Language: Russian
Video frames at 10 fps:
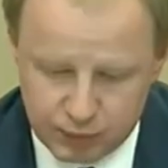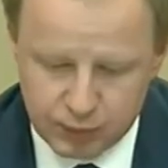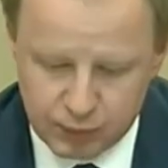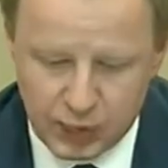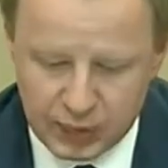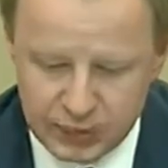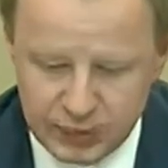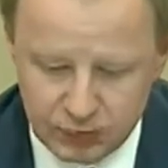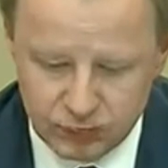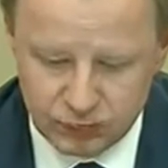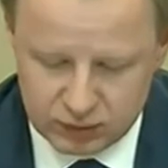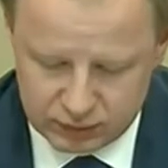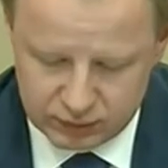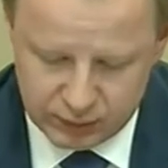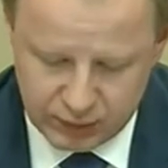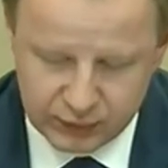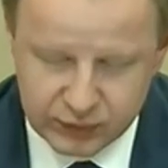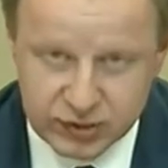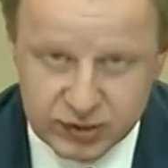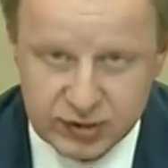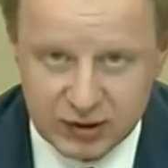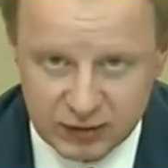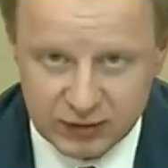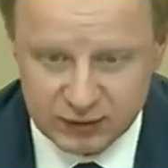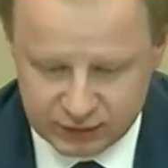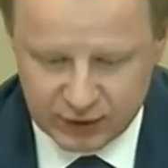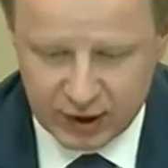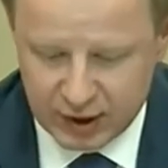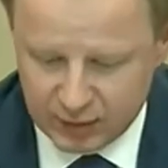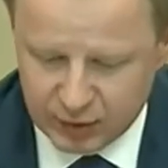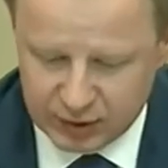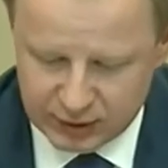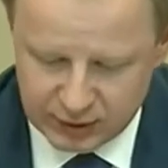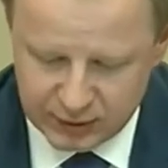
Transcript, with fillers: пока делаю первые шаги э, в крае по